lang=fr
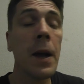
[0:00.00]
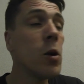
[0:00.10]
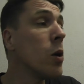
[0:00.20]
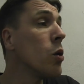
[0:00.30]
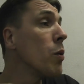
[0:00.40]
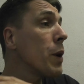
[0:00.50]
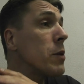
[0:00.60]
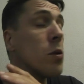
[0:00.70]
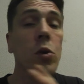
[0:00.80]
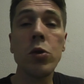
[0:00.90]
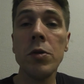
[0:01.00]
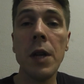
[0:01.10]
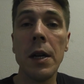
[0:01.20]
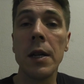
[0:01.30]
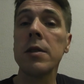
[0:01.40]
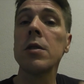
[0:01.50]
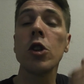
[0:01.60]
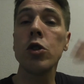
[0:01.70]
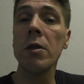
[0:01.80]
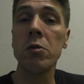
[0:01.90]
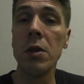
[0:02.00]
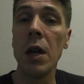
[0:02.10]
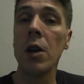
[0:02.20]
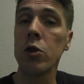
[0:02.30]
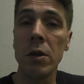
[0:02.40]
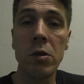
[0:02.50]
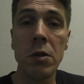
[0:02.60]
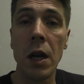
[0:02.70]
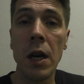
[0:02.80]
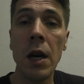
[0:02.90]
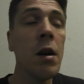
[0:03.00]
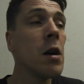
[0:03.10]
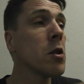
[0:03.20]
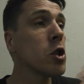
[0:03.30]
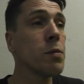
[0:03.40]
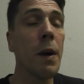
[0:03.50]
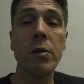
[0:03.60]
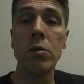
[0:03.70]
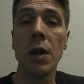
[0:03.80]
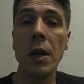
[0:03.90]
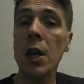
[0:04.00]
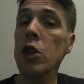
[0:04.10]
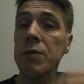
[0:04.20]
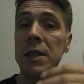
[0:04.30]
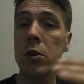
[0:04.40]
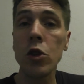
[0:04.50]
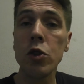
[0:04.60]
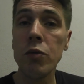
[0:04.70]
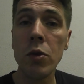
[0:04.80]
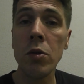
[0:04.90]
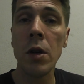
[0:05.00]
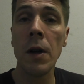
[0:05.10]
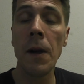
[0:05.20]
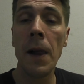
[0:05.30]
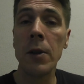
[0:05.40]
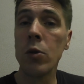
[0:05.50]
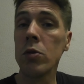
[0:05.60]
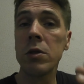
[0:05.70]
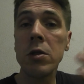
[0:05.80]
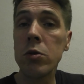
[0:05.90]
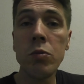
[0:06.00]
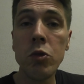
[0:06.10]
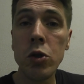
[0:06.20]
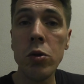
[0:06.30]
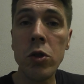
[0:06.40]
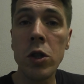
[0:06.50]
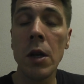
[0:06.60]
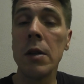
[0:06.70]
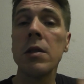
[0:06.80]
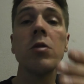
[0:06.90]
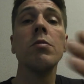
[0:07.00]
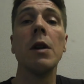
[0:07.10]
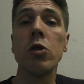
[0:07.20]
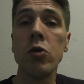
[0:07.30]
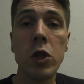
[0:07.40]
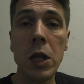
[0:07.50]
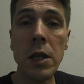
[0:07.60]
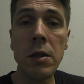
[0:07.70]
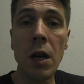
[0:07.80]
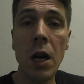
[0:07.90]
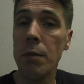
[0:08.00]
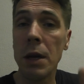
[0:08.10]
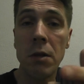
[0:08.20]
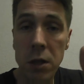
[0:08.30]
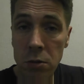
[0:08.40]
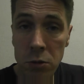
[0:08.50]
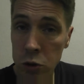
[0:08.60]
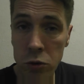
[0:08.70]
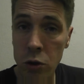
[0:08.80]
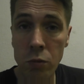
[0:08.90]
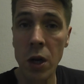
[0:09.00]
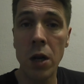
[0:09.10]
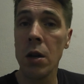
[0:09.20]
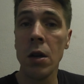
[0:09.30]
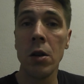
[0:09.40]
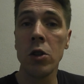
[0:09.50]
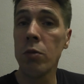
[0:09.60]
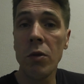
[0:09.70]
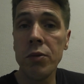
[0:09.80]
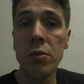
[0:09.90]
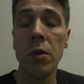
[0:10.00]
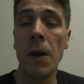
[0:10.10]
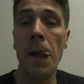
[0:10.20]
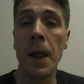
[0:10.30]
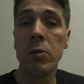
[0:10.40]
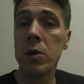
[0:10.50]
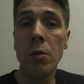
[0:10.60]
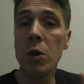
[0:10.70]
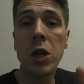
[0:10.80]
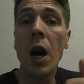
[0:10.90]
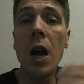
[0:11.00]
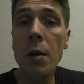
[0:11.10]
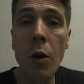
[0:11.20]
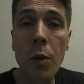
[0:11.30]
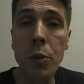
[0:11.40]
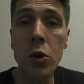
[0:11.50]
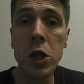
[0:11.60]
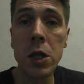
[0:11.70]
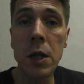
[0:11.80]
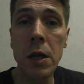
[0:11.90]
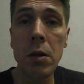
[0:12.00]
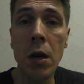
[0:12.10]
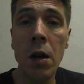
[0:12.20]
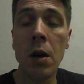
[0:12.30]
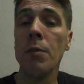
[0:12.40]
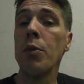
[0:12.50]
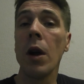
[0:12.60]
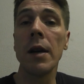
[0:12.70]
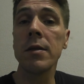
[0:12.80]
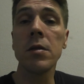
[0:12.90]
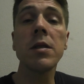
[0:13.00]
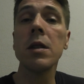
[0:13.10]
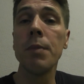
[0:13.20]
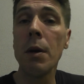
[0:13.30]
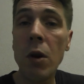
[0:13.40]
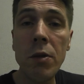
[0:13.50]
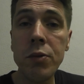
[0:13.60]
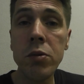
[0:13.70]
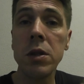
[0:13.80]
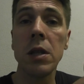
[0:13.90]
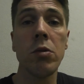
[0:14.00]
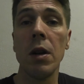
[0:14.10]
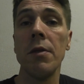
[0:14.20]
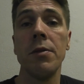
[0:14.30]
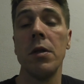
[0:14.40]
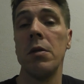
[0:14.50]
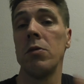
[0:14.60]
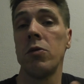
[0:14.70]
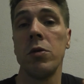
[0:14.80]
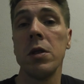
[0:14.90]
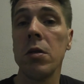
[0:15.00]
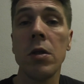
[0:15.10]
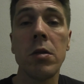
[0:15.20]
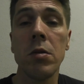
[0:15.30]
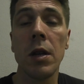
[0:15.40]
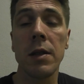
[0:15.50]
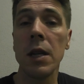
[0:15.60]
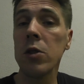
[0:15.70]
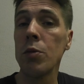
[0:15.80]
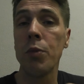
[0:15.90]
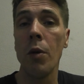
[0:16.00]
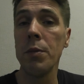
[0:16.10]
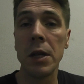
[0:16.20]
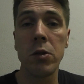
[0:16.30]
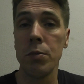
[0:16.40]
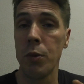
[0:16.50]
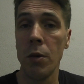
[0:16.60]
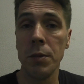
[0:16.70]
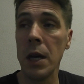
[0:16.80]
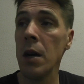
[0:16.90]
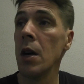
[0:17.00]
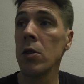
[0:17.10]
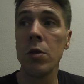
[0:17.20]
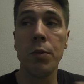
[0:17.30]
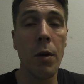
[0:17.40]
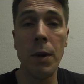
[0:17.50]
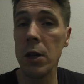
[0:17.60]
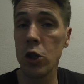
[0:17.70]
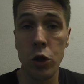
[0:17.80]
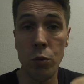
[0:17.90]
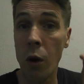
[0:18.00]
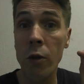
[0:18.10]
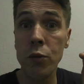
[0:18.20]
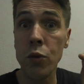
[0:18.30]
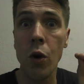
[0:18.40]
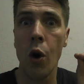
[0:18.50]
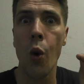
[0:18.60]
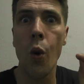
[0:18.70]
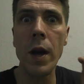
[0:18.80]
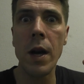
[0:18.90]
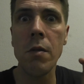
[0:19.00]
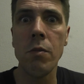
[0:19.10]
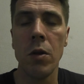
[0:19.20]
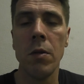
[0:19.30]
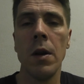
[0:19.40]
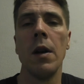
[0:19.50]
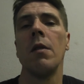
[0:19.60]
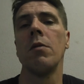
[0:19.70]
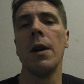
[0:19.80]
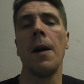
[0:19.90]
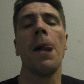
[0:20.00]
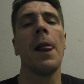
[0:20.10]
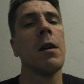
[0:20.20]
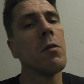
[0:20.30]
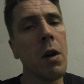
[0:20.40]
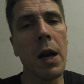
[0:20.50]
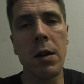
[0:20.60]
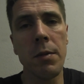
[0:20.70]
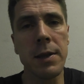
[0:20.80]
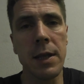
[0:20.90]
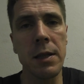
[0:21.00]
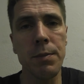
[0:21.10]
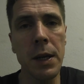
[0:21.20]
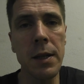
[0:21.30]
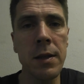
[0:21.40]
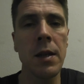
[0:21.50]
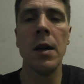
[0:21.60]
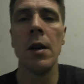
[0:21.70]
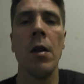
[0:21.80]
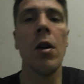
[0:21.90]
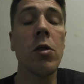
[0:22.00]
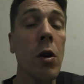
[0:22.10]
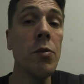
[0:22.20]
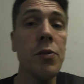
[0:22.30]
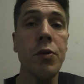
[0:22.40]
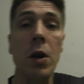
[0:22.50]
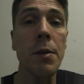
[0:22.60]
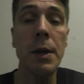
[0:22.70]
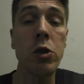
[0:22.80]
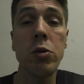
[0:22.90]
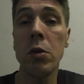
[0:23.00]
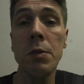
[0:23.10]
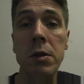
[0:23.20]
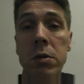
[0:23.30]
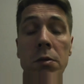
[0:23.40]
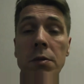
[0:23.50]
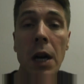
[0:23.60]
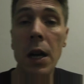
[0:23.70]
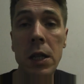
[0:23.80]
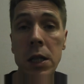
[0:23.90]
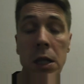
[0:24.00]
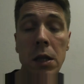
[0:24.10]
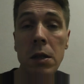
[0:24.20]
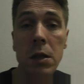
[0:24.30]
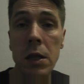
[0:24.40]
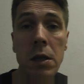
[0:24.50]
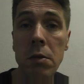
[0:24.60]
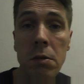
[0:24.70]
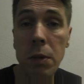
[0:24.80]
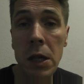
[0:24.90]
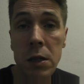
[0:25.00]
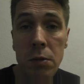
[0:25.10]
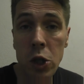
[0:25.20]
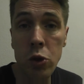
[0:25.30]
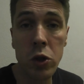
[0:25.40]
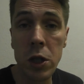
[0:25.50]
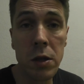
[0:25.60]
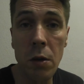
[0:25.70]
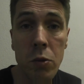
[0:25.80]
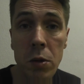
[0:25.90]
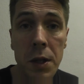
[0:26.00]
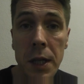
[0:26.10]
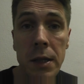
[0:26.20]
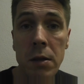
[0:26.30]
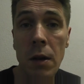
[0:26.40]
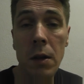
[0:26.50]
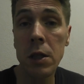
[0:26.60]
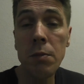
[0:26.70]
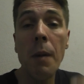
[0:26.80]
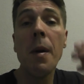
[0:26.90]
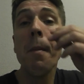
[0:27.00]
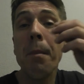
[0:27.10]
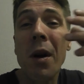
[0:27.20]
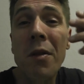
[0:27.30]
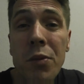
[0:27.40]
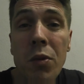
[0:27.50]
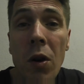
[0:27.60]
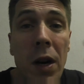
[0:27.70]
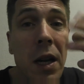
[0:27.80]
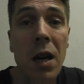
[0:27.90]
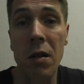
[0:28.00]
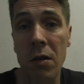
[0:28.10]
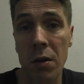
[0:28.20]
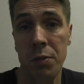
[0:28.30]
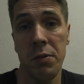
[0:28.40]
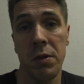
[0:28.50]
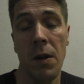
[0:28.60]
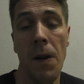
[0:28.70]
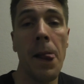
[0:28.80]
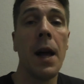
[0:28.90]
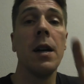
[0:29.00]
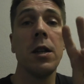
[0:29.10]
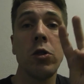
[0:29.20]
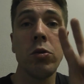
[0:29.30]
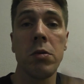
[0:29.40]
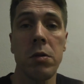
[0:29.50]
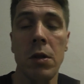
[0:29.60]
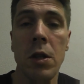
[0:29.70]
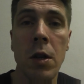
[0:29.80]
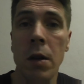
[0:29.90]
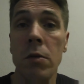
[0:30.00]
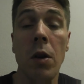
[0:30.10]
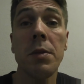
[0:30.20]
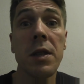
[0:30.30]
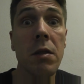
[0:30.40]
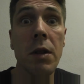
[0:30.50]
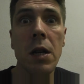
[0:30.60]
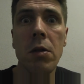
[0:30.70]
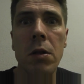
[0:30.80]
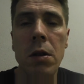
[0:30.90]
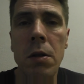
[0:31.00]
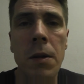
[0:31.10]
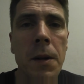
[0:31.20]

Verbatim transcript: auprès d'aucune nana. Quand je suis avec une nana, je suis avec une nana. Quand je suis pas avec une nana, je fais ce que je veux. Donc si tu me juges, si tu m'as jugé, dis eh ben, juge-moi, je m'en fous. Je veux dire, moi, j'ai rien à me reprocher, d'accord Pour l'instant, c'est pas moi le fou, c'est toi la folle. Je suis désolé de te dire ça, tu le prends bien, tu le prends bien, tu le prends mal, je m'en fous royalement. Voilà. Voilà comment ça se passe. Encore une fois, ben, je suis tombé sur une nana qui, ben, qui, m'a jugé sans me connaître, qui m'a même pas vu en réel, encore plus. Allez, chose. Non, mais c'est vrai, quoi.